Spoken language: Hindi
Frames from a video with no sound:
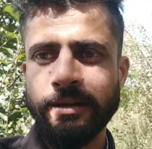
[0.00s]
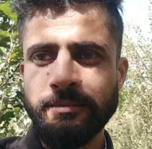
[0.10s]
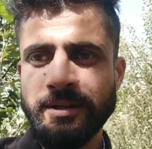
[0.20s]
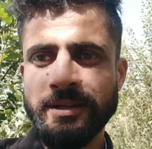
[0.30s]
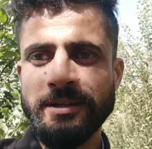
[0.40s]

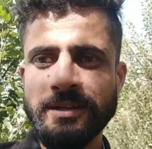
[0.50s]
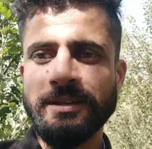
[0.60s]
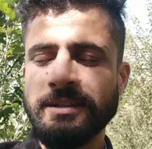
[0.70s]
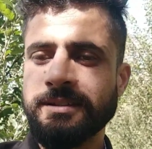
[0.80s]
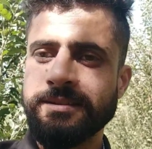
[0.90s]
अब ये नहीं है
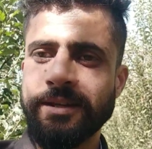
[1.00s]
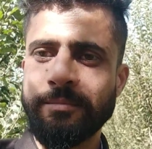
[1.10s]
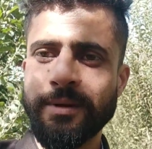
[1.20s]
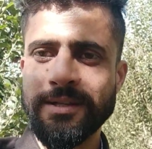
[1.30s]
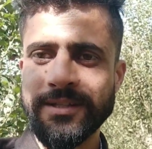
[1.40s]
कि इससे
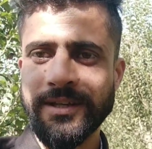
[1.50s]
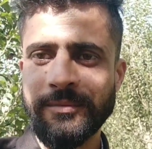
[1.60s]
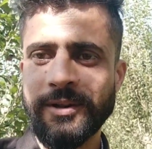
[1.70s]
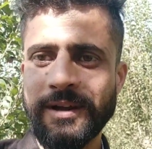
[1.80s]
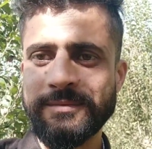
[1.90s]
बेच के
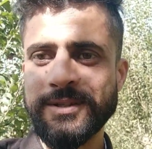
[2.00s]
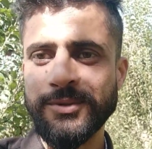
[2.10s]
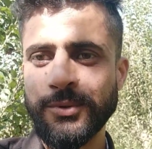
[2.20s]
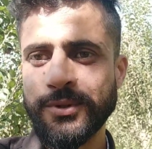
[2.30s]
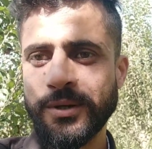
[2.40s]
अब आराम से
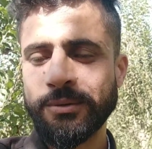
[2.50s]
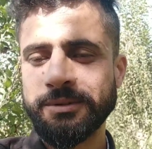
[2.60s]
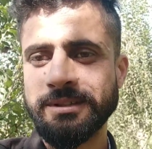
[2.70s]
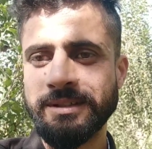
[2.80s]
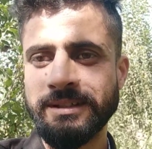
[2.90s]
सो जाओ
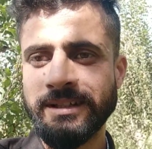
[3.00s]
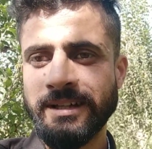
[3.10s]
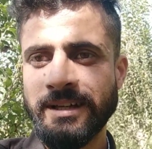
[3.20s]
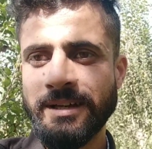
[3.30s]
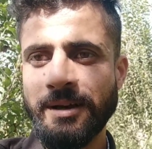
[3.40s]

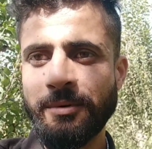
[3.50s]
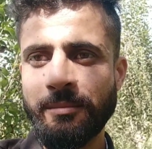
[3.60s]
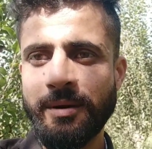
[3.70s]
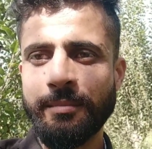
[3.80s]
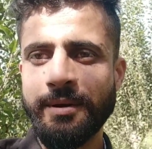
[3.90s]
अब
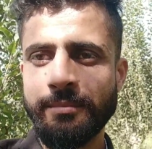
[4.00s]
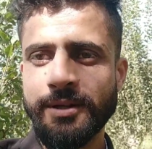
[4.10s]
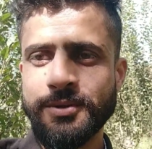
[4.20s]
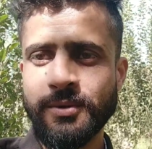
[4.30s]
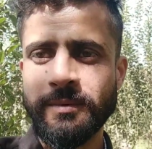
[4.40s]
हमें अपने
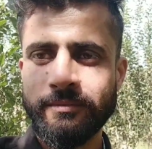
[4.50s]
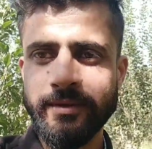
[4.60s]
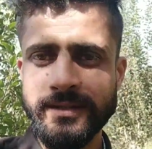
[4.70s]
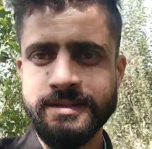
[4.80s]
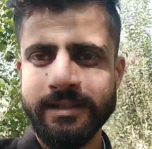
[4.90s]
बगीचों में
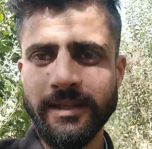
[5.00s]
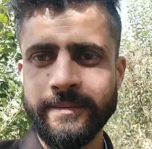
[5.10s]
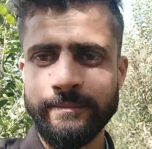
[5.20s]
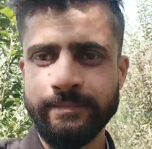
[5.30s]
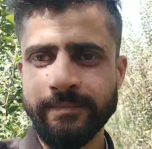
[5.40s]
फिर से
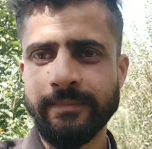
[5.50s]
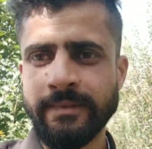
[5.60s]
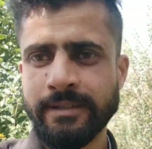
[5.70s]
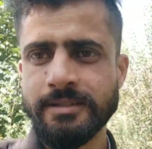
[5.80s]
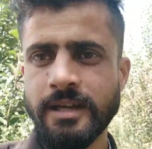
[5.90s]

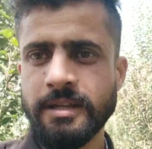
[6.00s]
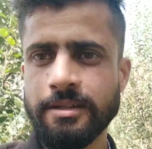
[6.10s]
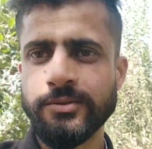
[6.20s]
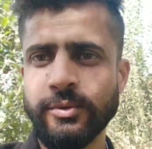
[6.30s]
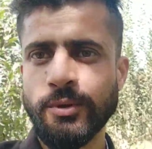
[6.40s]
जाने
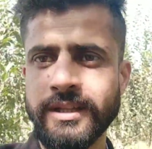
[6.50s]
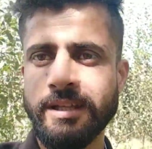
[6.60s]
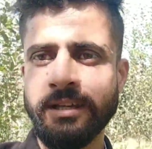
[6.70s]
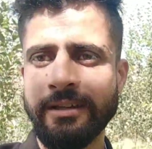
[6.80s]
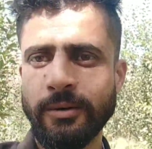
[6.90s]
की ज़रूरत
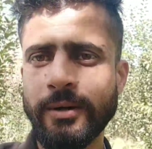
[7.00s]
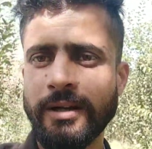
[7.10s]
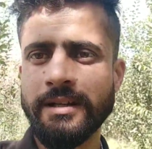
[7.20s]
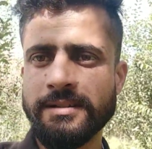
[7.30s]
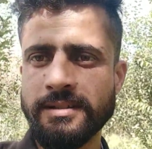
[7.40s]
है और
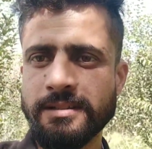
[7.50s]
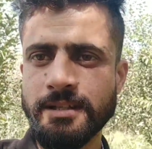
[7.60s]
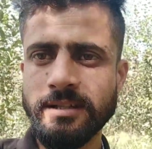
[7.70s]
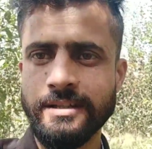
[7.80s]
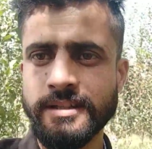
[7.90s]
अगले
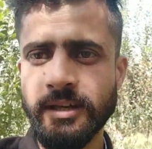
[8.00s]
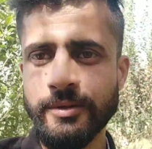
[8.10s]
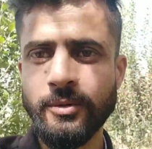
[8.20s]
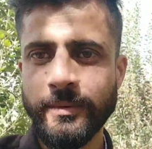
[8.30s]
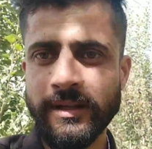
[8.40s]
सीज़न की
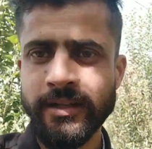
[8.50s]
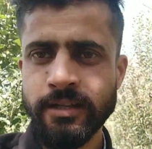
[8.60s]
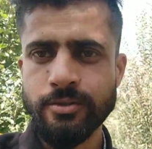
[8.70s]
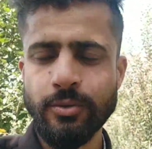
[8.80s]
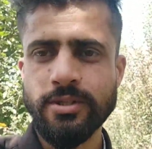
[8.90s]
तैयारियों में
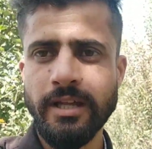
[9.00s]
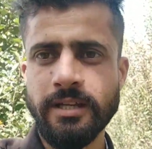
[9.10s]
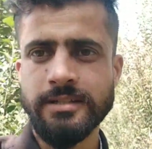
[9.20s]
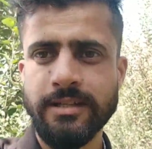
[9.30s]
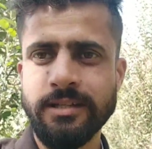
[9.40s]
जुट
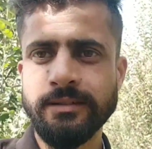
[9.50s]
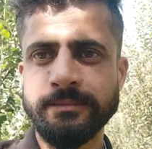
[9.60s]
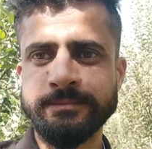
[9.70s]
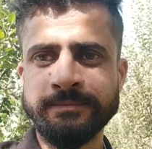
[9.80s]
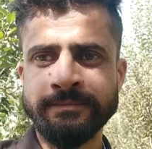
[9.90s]
जाना चाहिए
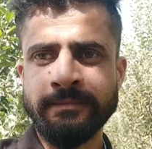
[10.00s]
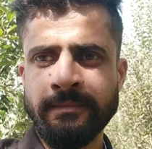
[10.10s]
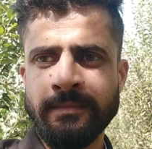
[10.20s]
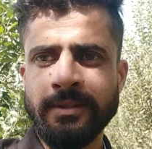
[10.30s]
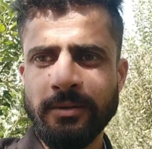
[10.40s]

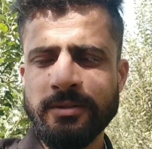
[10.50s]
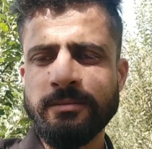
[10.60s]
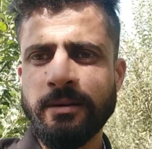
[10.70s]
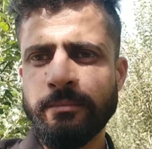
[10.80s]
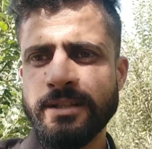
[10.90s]
तो
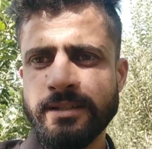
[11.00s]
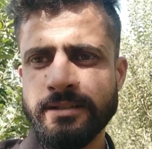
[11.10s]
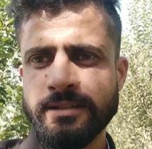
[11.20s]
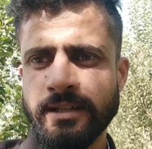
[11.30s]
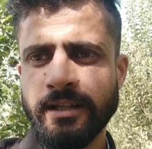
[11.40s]
इसमें हम
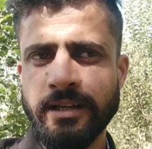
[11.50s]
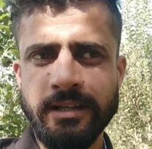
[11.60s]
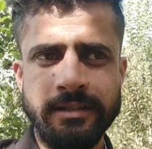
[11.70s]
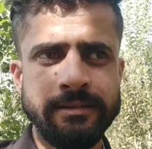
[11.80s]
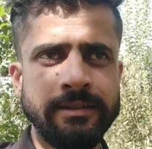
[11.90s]
बेसिक चीज़ें
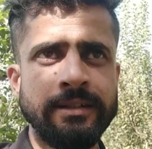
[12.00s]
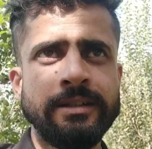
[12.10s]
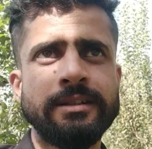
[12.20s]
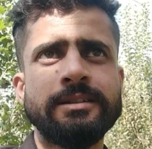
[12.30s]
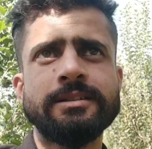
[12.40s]
करेंगे
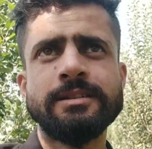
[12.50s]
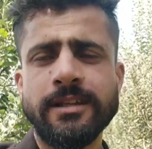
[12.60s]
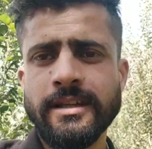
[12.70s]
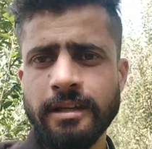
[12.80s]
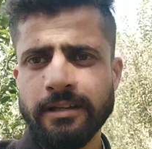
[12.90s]
कि
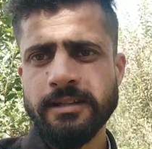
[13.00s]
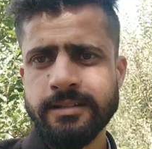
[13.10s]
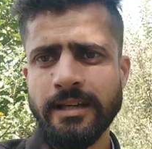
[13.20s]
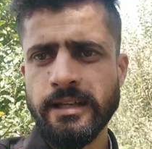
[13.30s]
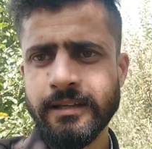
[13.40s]
जिससे अगले
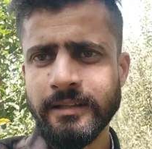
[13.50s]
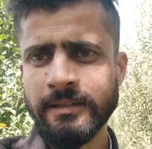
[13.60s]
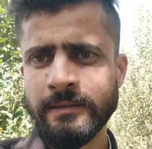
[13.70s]
साल